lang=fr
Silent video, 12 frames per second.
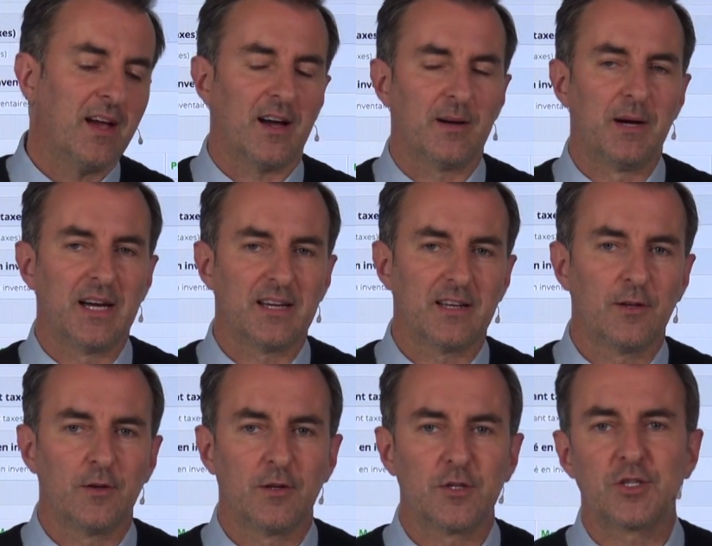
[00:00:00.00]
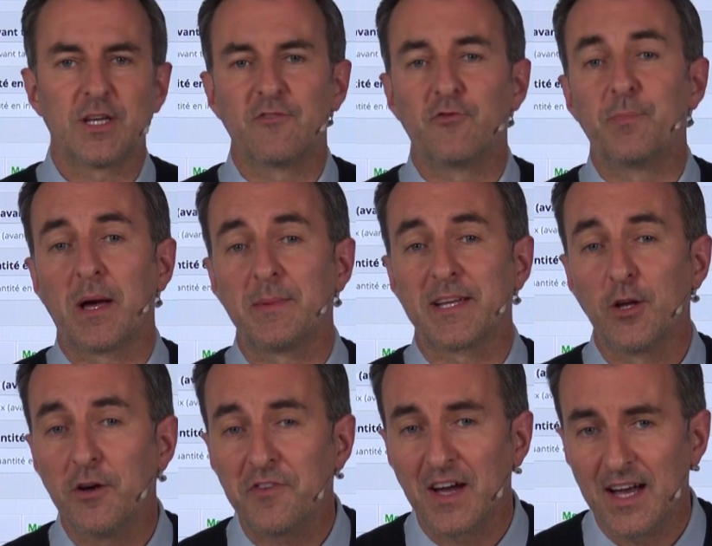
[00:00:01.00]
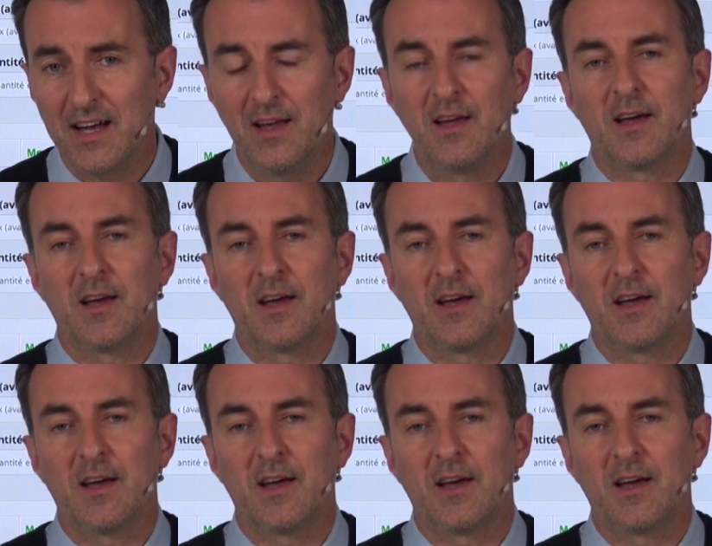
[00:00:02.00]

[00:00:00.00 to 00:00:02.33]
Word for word: Ah ben, le logiciel vous permet de le faire.